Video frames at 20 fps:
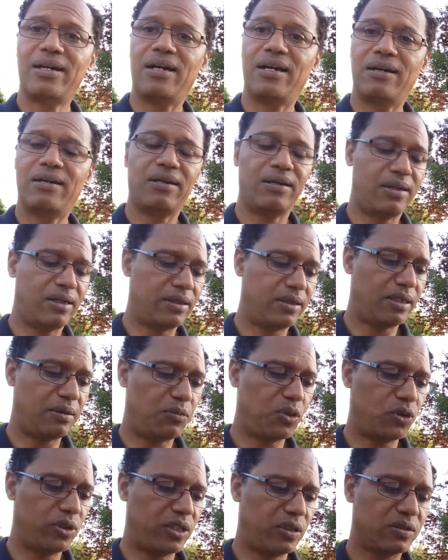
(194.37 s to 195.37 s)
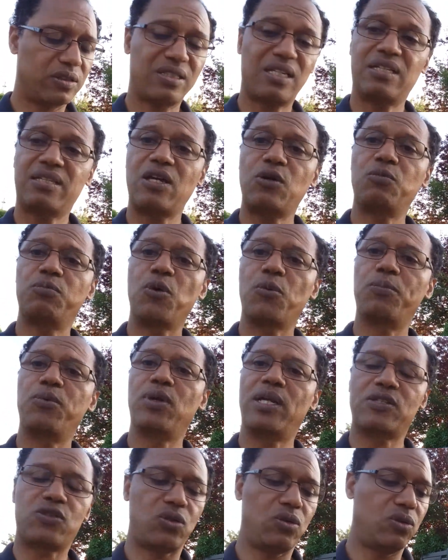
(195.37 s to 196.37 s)
en abondance. C'était une
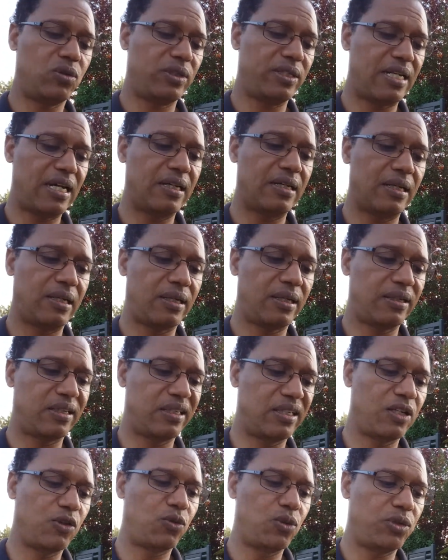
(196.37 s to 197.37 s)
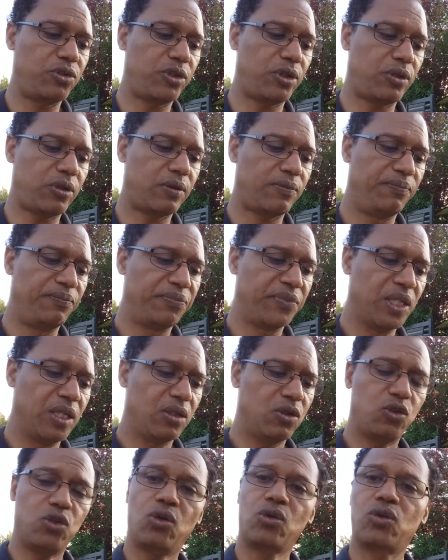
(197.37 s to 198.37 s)
population d'agriculteurs
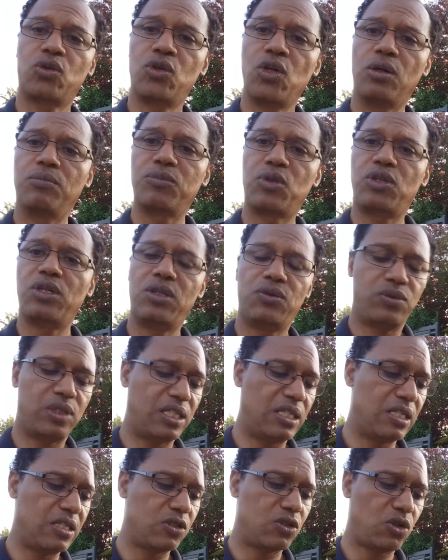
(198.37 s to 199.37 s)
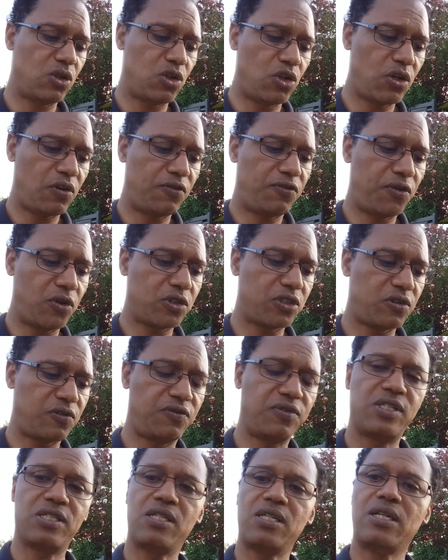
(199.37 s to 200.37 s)
donc d'hommes qui utilisent leurs forces
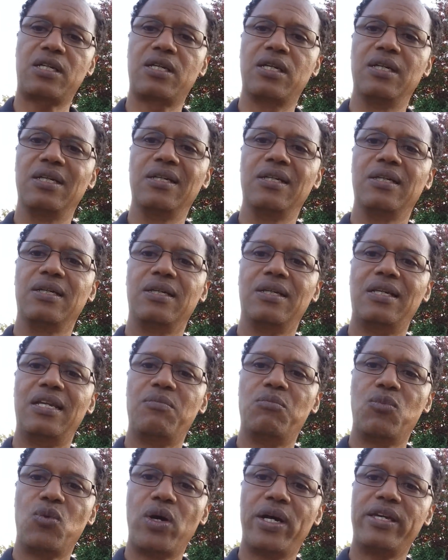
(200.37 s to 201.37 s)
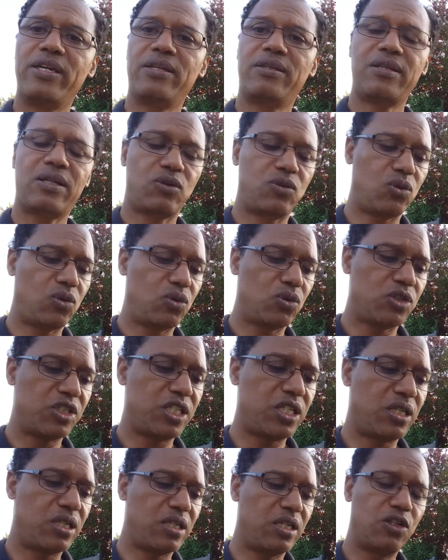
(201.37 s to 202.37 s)
physique, les moyens
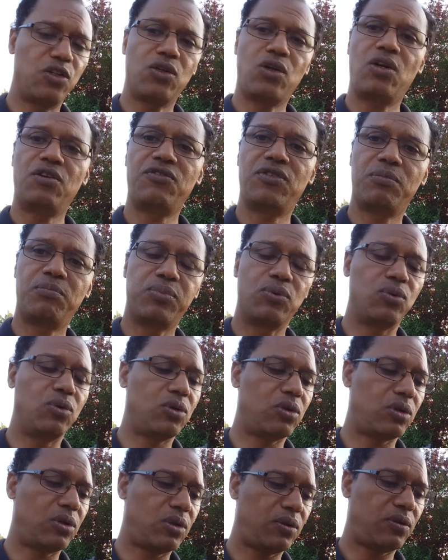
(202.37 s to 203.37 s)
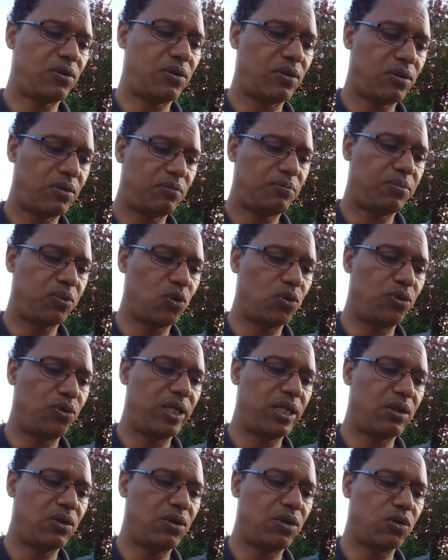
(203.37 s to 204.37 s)
technologiques qui innovent pour euh,
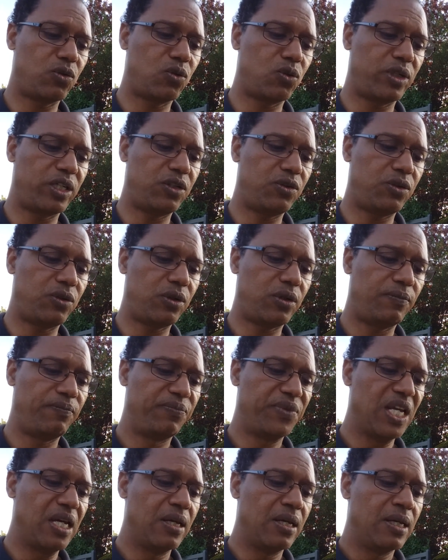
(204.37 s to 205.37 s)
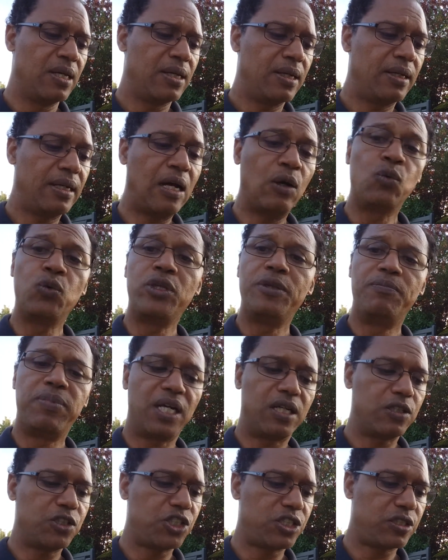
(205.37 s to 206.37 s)
produire leur nourriture. La houille
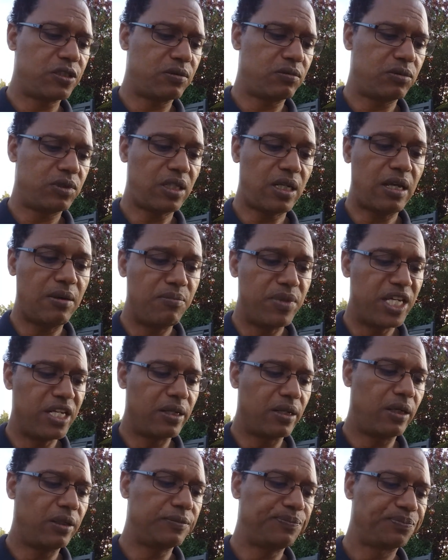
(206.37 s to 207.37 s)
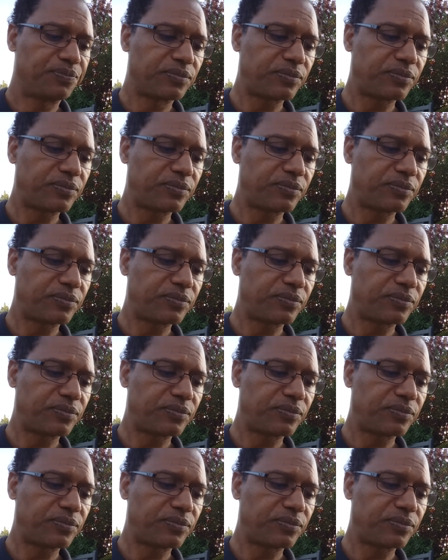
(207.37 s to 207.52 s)
blanche, c'est les mines, hein.